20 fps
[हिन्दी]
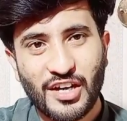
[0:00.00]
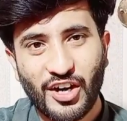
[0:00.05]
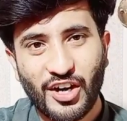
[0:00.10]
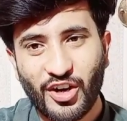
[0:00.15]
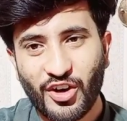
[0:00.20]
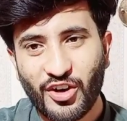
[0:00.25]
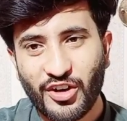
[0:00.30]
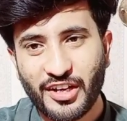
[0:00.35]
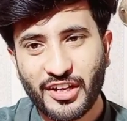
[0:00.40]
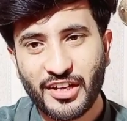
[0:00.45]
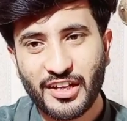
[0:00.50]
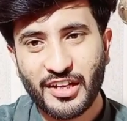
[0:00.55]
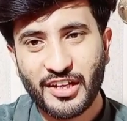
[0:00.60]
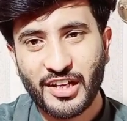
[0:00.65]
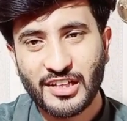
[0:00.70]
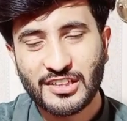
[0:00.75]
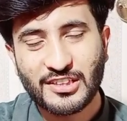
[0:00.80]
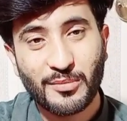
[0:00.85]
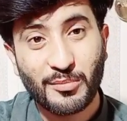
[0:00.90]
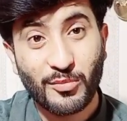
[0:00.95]
और
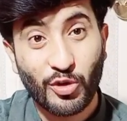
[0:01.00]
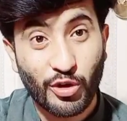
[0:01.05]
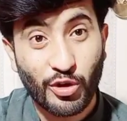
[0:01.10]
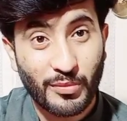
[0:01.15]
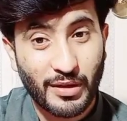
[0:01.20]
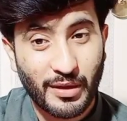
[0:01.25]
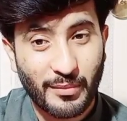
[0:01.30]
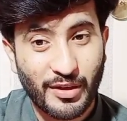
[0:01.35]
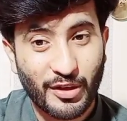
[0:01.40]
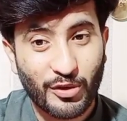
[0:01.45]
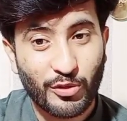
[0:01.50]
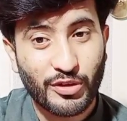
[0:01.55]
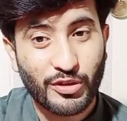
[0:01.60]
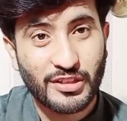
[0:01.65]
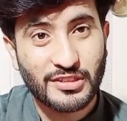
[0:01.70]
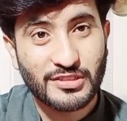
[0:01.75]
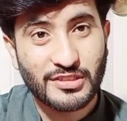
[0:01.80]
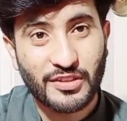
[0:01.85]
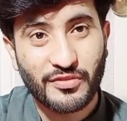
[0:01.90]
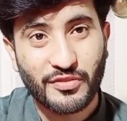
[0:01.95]
असल और मामले को
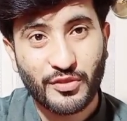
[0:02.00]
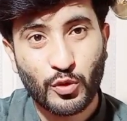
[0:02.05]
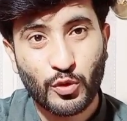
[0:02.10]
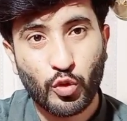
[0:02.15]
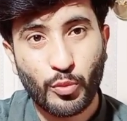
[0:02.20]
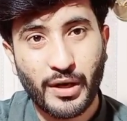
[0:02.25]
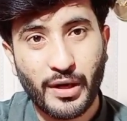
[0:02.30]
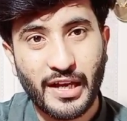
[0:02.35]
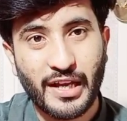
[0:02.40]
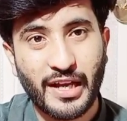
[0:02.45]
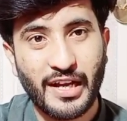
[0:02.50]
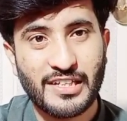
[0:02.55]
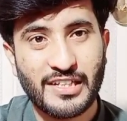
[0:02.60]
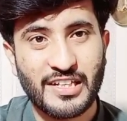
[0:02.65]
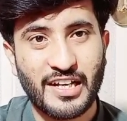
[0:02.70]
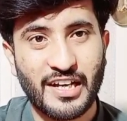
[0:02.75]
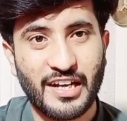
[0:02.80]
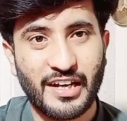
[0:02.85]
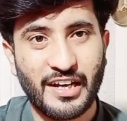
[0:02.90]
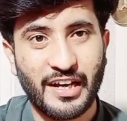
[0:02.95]
किस तरफ घुमाया
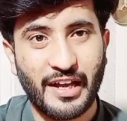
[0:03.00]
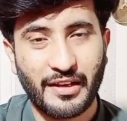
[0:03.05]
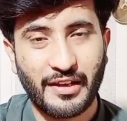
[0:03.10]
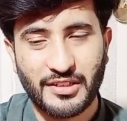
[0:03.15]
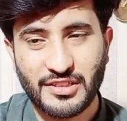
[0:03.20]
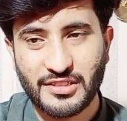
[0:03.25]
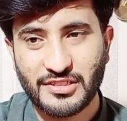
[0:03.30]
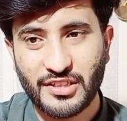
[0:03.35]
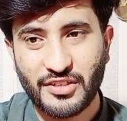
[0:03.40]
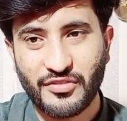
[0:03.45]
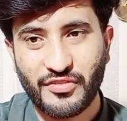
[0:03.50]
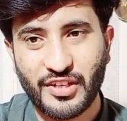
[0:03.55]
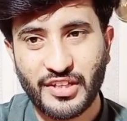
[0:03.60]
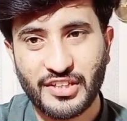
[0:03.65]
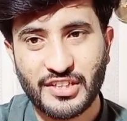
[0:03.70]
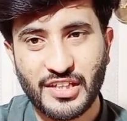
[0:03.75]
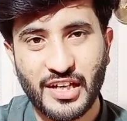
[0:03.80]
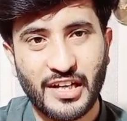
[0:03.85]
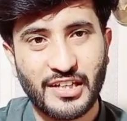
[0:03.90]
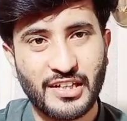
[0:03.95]
जा रहा है किस तरफ ले
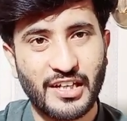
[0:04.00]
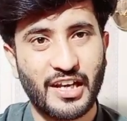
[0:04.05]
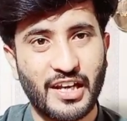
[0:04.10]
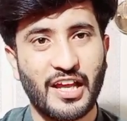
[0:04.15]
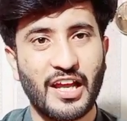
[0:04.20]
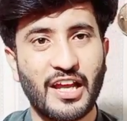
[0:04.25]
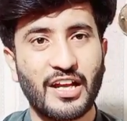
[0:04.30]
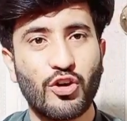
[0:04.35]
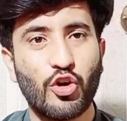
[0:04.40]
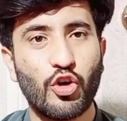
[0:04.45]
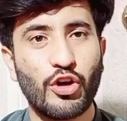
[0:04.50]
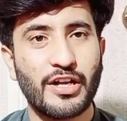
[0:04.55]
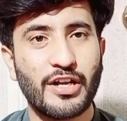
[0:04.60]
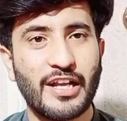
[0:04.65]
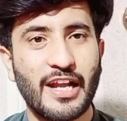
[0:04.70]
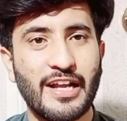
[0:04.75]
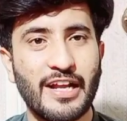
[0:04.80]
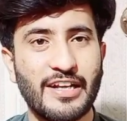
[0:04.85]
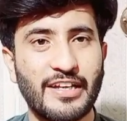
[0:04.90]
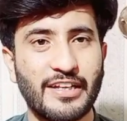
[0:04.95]
जाया जा रहा है
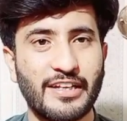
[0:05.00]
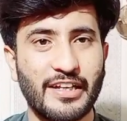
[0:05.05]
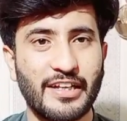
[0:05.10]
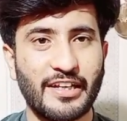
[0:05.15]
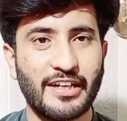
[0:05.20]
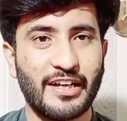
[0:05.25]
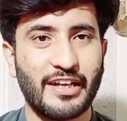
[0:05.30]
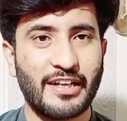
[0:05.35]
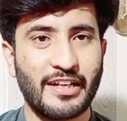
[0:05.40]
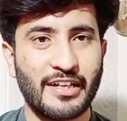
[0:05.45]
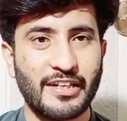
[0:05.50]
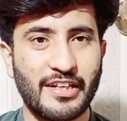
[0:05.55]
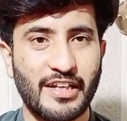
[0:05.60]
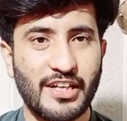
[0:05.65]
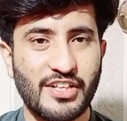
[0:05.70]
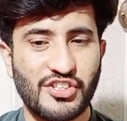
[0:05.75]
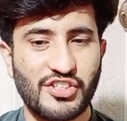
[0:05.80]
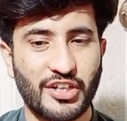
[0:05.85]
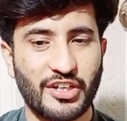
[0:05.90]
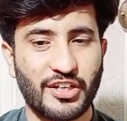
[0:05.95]
कंटेंट क्रिएटिंग
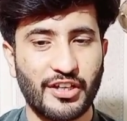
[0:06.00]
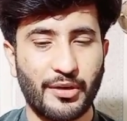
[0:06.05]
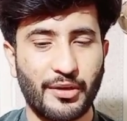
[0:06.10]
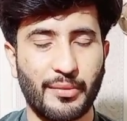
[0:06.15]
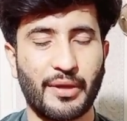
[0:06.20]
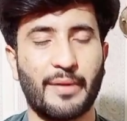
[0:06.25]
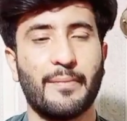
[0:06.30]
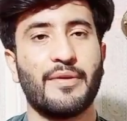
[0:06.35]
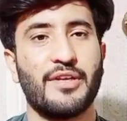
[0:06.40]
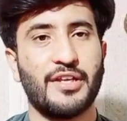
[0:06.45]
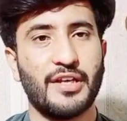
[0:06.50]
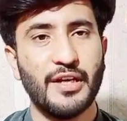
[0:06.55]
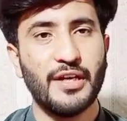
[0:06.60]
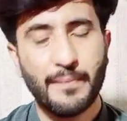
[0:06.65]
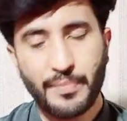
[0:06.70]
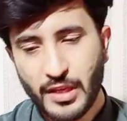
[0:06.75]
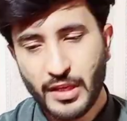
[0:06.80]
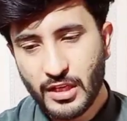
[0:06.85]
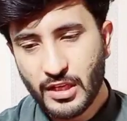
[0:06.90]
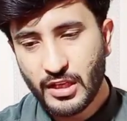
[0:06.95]
के चक्कर में ठीक है
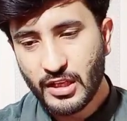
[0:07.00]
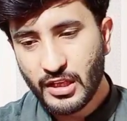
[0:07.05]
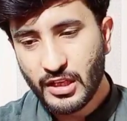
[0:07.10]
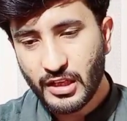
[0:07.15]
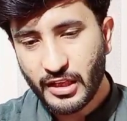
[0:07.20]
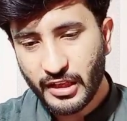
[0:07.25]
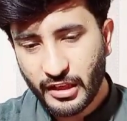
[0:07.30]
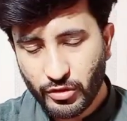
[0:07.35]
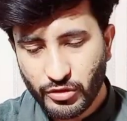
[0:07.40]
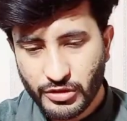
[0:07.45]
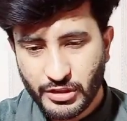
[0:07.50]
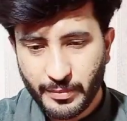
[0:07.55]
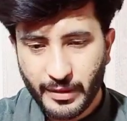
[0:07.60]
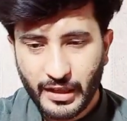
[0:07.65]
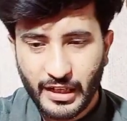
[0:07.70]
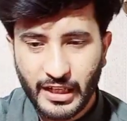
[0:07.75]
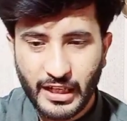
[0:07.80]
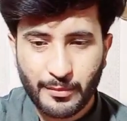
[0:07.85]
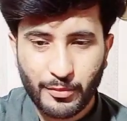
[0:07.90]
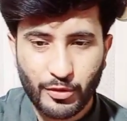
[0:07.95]
लेकिन उससे
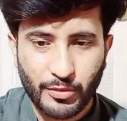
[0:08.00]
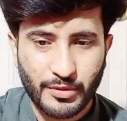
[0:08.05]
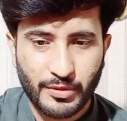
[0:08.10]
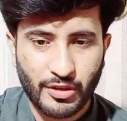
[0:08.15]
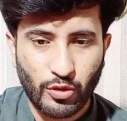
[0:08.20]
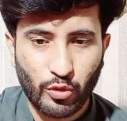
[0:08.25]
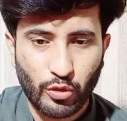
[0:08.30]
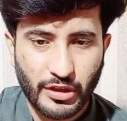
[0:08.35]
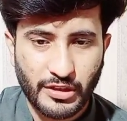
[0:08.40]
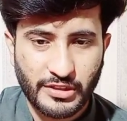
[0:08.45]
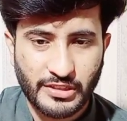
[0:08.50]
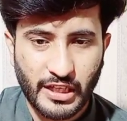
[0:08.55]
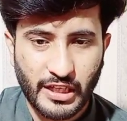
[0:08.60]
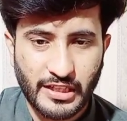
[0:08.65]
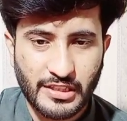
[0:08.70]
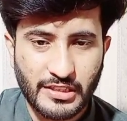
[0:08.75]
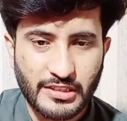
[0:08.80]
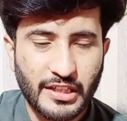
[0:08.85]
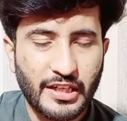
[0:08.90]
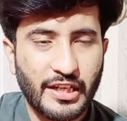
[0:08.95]
पहले आपको बताऊं कि
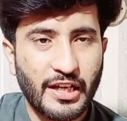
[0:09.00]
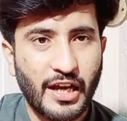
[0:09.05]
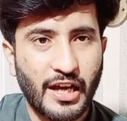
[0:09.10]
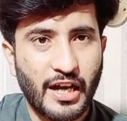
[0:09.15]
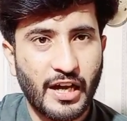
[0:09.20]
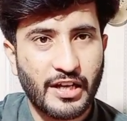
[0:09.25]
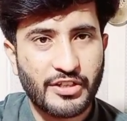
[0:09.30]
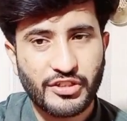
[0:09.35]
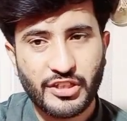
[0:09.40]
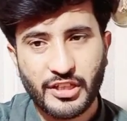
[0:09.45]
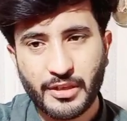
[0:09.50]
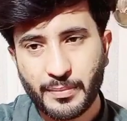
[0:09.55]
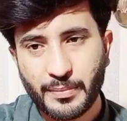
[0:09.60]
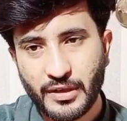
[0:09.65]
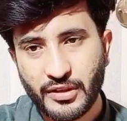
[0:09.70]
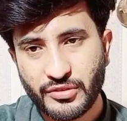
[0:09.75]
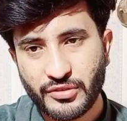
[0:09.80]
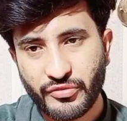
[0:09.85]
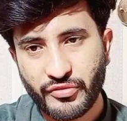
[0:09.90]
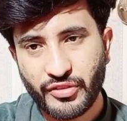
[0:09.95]
साजिद ने आज के
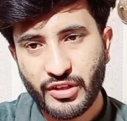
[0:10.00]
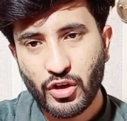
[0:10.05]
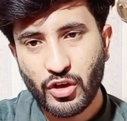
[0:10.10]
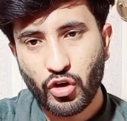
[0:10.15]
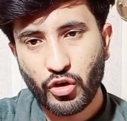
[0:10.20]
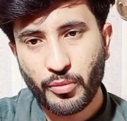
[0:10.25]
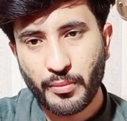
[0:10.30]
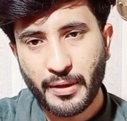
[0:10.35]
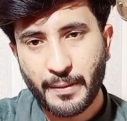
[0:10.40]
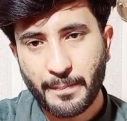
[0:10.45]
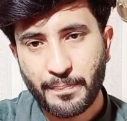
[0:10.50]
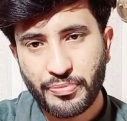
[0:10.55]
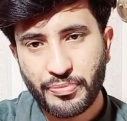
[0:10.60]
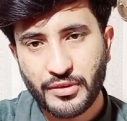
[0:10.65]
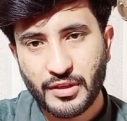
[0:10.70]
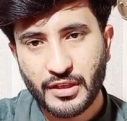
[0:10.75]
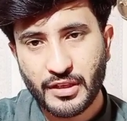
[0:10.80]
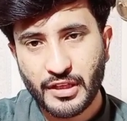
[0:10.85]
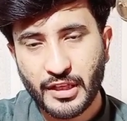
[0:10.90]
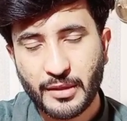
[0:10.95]
अपने वीलॉग में
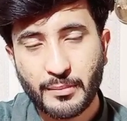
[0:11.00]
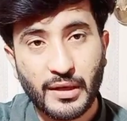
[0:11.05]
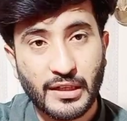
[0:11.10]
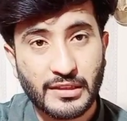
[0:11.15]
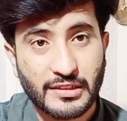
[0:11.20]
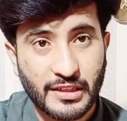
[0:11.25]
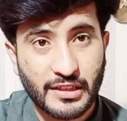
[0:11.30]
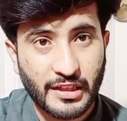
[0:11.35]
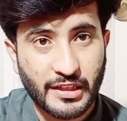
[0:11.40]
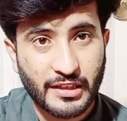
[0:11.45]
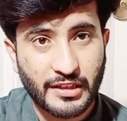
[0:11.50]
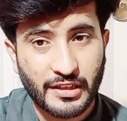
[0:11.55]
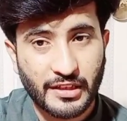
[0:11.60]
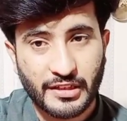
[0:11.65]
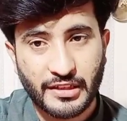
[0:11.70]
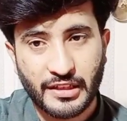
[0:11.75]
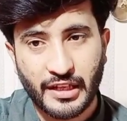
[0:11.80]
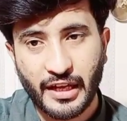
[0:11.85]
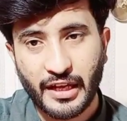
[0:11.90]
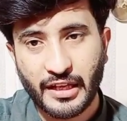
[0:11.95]
एक बात क्लियर कर
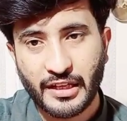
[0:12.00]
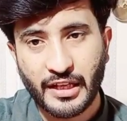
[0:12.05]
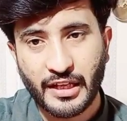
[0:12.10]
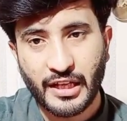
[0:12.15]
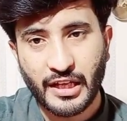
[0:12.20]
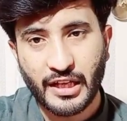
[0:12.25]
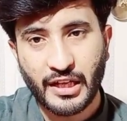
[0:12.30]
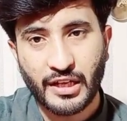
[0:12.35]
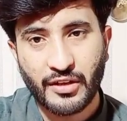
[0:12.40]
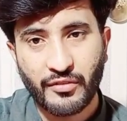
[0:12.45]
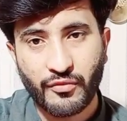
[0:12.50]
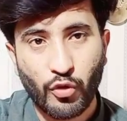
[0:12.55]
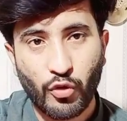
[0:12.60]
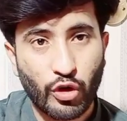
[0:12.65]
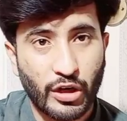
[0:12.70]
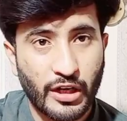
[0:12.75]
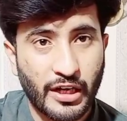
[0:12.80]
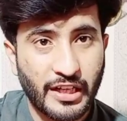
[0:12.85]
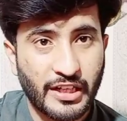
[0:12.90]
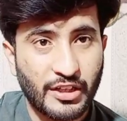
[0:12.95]
दी है कि वो
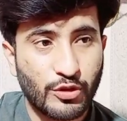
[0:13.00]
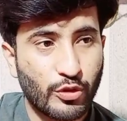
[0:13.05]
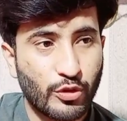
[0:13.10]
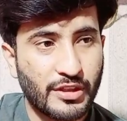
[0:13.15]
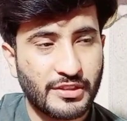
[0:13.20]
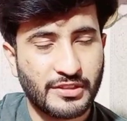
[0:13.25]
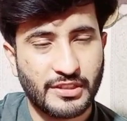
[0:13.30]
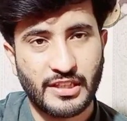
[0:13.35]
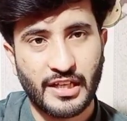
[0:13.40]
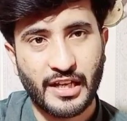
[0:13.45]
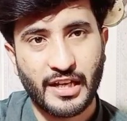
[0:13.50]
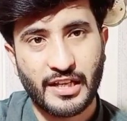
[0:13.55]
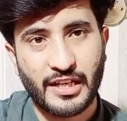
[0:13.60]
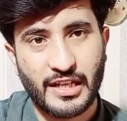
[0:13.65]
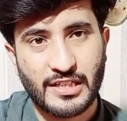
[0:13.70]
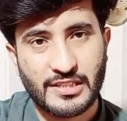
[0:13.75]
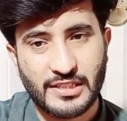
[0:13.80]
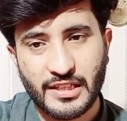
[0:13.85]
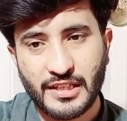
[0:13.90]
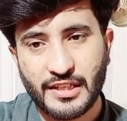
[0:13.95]
गाड़ी जो कि सितारा
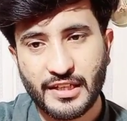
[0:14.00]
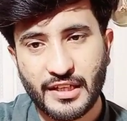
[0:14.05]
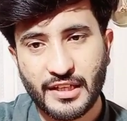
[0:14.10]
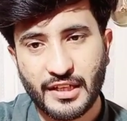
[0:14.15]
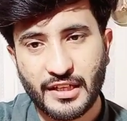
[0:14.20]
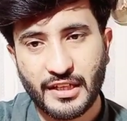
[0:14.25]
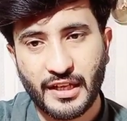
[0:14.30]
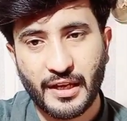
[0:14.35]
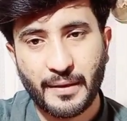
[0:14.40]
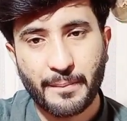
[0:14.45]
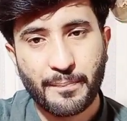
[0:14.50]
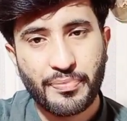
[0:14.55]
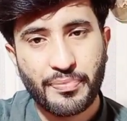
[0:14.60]
यासीन ले रही हैं